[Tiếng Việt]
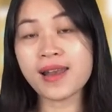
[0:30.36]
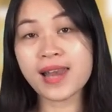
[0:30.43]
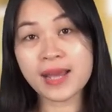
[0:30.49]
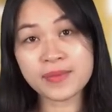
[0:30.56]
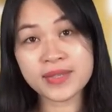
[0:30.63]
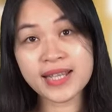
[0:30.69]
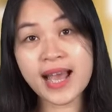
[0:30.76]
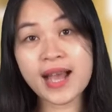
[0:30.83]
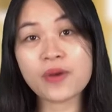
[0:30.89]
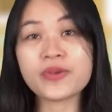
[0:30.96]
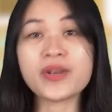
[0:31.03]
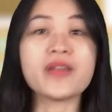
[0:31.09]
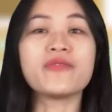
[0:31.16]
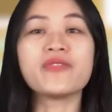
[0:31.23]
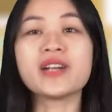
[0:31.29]
Làm
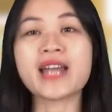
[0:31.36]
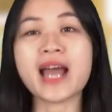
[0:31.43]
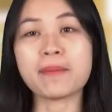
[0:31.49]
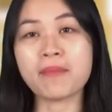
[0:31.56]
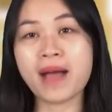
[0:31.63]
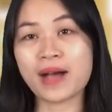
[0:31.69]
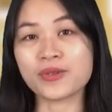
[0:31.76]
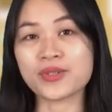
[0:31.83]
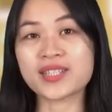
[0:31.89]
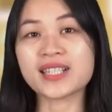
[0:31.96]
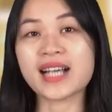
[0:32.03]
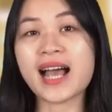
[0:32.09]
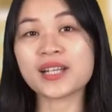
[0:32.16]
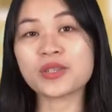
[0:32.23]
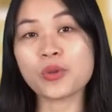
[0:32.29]
sao để vừa đảm bảo
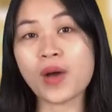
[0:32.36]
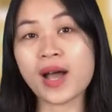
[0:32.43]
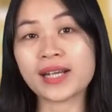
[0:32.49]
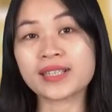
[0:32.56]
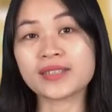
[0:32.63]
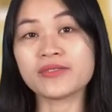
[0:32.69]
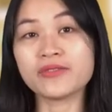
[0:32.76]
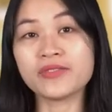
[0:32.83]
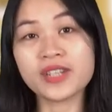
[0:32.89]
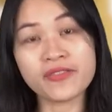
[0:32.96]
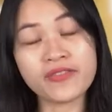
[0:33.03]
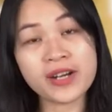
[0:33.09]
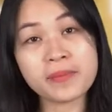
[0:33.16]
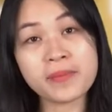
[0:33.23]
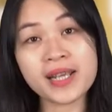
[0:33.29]
sự an toàn, vừa
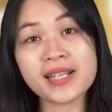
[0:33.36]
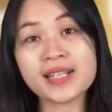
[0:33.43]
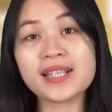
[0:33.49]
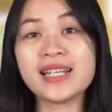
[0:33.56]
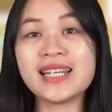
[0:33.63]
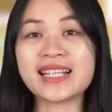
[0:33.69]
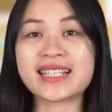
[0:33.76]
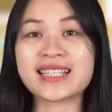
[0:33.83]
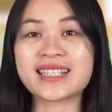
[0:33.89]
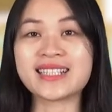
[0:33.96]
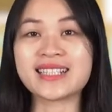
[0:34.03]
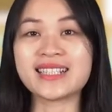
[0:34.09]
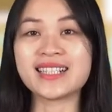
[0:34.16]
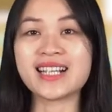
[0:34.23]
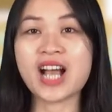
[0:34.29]
văn minh, lịch
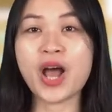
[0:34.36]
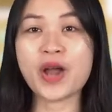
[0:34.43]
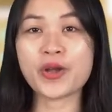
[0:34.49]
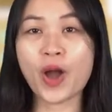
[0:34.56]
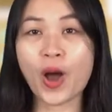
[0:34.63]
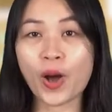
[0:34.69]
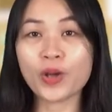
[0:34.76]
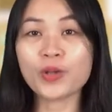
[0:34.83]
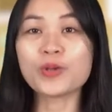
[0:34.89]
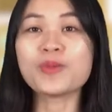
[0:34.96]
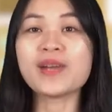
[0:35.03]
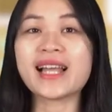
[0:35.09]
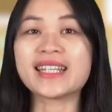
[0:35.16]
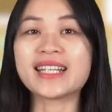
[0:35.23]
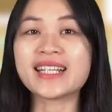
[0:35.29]
sự đó
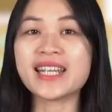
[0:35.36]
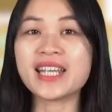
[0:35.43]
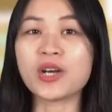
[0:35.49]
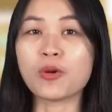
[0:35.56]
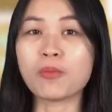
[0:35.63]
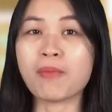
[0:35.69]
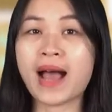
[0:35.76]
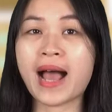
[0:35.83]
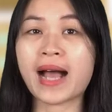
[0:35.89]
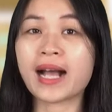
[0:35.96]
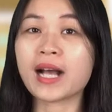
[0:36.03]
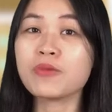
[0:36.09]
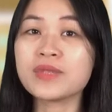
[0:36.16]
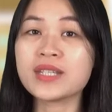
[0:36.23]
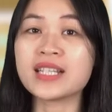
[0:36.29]
cũng là những điều mà
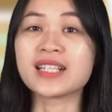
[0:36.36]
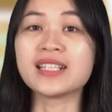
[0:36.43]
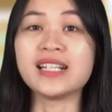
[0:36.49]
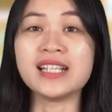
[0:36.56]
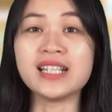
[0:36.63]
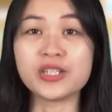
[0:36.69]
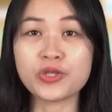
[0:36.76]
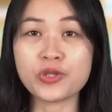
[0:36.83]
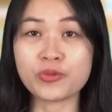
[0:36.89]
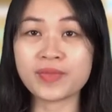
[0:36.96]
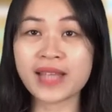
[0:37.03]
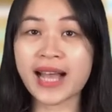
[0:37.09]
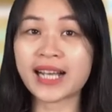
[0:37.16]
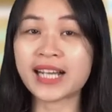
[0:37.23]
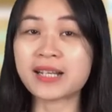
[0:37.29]
không chỉ người lớn chúng
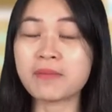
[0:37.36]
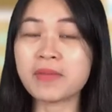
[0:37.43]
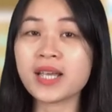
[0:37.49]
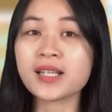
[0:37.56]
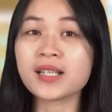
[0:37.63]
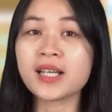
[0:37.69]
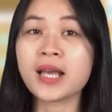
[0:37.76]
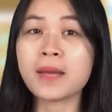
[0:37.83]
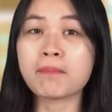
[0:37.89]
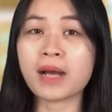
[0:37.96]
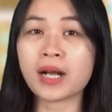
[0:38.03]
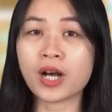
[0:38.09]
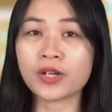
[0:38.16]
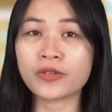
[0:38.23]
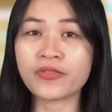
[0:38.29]
ta cần biết
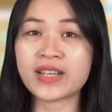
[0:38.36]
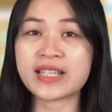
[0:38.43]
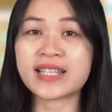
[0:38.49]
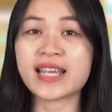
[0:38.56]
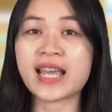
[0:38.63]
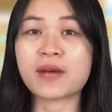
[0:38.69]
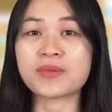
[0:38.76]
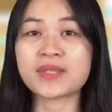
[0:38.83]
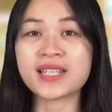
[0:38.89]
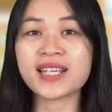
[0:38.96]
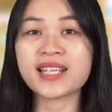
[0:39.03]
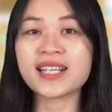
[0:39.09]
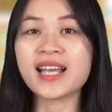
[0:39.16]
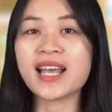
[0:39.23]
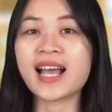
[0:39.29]
mà còn phải dạy học
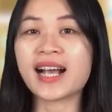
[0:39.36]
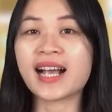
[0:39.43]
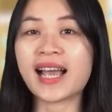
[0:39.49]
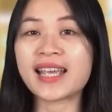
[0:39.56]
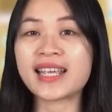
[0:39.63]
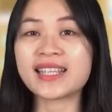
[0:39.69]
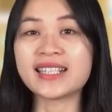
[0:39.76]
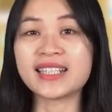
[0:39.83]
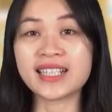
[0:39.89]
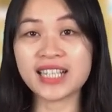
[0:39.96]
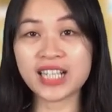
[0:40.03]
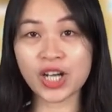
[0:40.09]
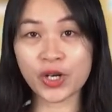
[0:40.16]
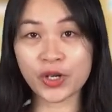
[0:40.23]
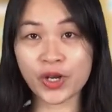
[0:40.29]
sinh ngay từ
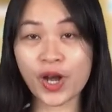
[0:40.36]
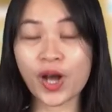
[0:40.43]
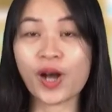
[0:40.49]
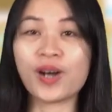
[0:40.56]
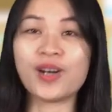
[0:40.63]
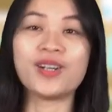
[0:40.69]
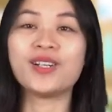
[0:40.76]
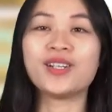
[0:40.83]
khi còn nhỏ